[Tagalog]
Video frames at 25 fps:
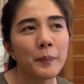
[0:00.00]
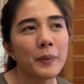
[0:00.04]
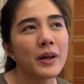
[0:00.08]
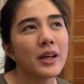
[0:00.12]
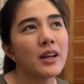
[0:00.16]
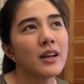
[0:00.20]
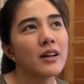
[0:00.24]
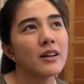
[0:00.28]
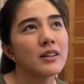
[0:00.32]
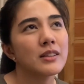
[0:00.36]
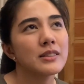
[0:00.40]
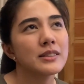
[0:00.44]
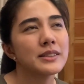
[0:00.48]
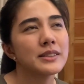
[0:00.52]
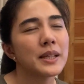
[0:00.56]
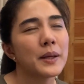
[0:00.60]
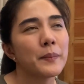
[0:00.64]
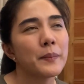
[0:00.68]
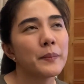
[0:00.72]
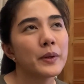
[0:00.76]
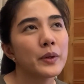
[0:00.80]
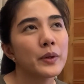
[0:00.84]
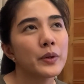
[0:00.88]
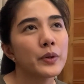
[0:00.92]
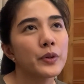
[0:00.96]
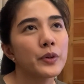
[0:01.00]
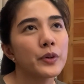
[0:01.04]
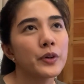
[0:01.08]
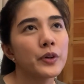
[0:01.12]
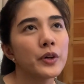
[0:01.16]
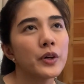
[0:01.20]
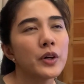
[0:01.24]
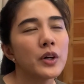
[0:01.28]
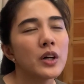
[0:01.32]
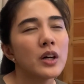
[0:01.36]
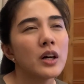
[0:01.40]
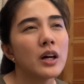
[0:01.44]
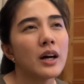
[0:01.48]
Parang sabi ko,
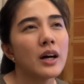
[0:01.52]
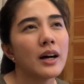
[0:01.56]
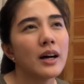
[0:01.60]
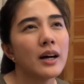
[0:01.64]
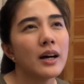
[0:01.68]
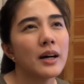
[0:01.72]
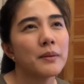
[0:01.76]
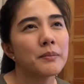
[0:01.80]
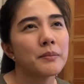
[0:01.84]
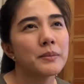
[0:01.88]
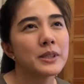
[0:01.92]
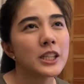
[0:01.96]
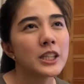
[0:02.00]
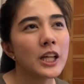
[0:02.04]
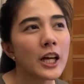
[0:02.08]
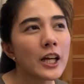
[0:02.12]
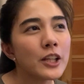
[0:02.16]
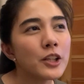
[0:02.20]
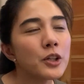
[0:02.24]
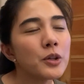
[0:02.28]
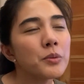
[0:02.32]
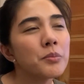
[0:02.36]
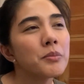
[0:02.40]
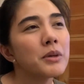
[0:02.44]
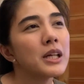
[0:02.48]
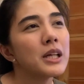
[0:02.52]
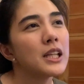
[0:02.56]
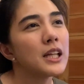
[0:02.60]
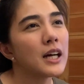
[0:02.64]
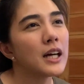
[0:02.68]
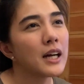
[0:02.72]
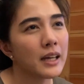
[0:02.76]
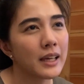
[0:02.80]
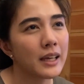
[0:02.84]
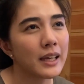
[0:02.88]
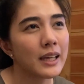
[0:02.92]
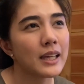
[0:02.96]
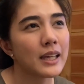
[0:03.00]
uh, masyadong
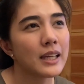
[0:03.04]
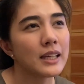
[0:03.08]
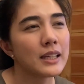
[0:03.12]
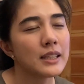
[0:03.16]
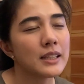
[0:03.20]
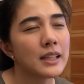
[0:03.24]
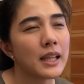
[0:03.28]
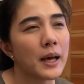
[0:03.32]
malaki.